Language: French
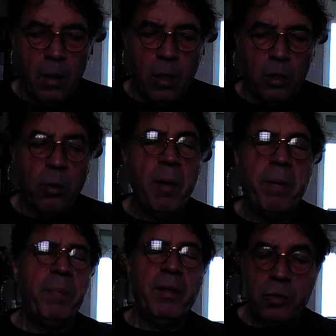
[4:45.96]
Oh, ne
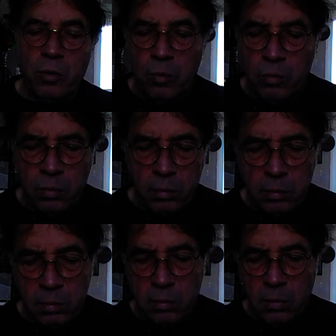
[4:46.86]
m'appelle pas de ce nom,
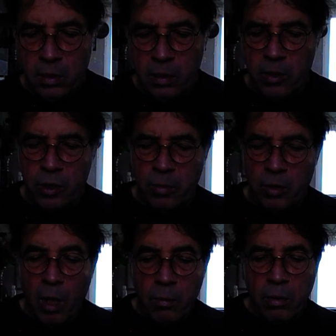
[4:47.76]
dit
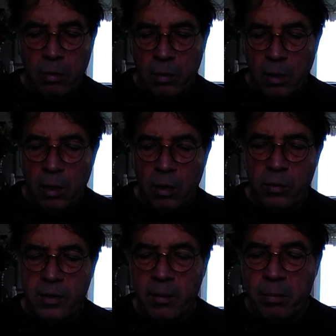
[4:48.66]
Bon, le
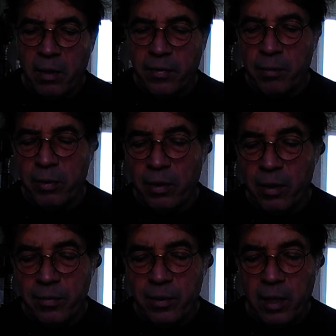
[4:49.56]
serpent a fait peau
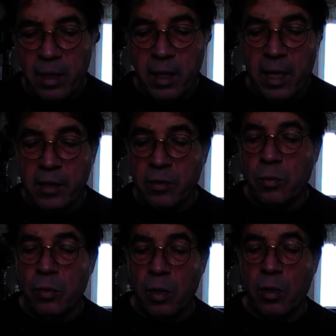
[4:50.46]
neuve, et
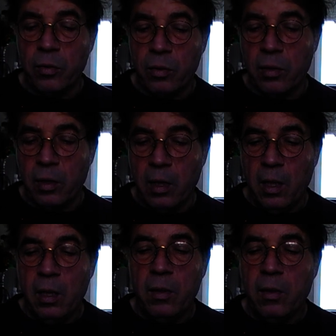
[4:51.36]
Alasco rentre
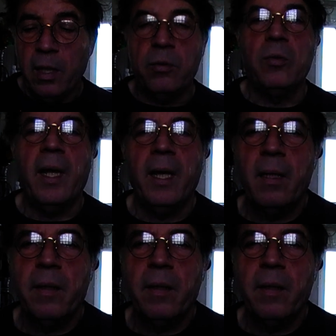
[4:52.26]
dans la tourelle.